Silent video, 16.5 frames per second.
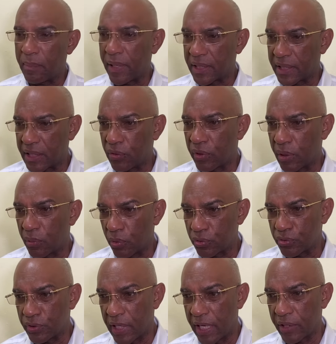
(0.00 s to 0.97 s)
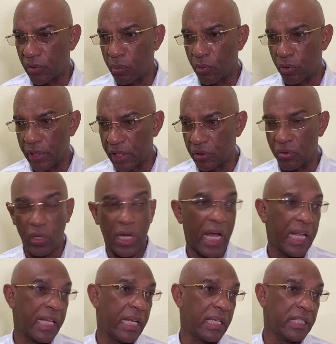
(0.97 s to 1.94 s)
Partido Revolucionario Moderno.
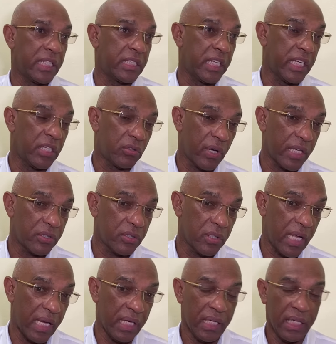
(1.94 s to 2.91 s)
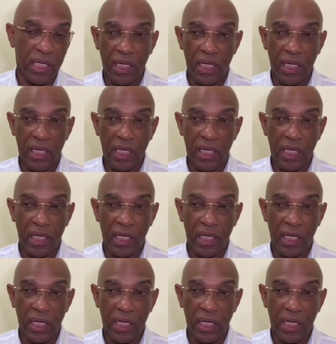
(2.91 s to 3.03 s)
La del Distrito Nacional,